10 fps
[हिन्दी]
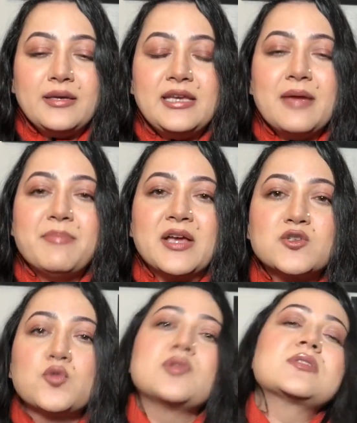ये
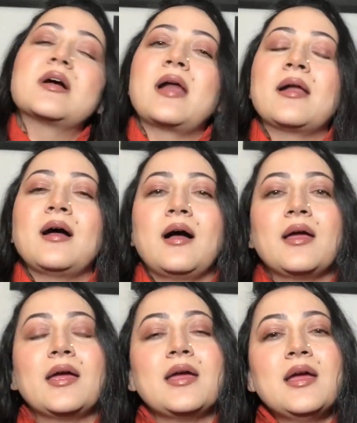महसूस करा रहा
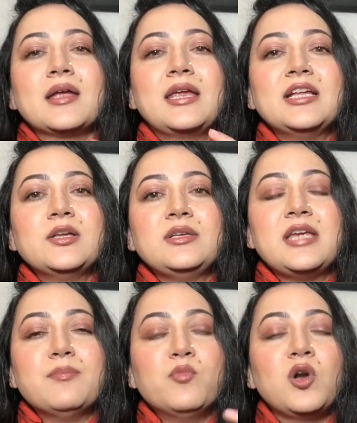है कि
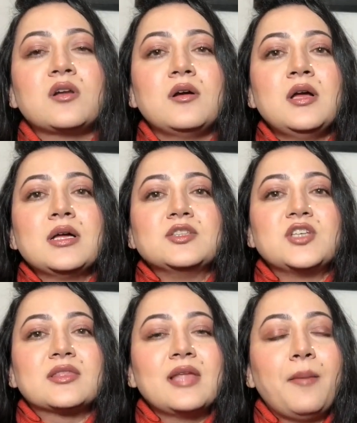ये मुल्क
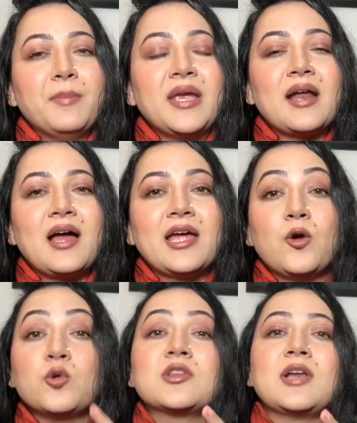जितना मेरा है
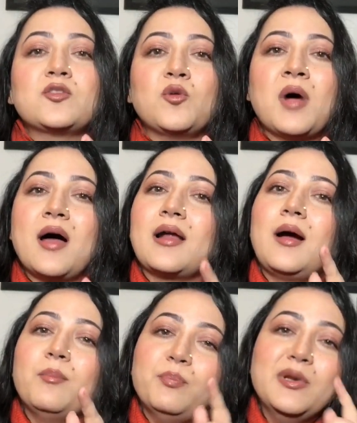उतना तुम्हारा
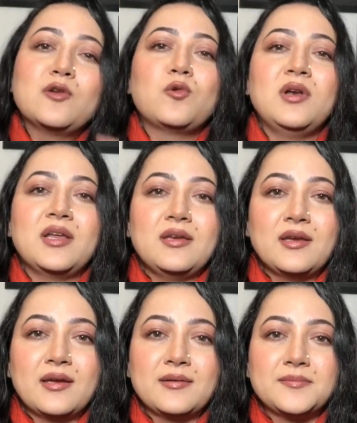बिल्कुल नहीं है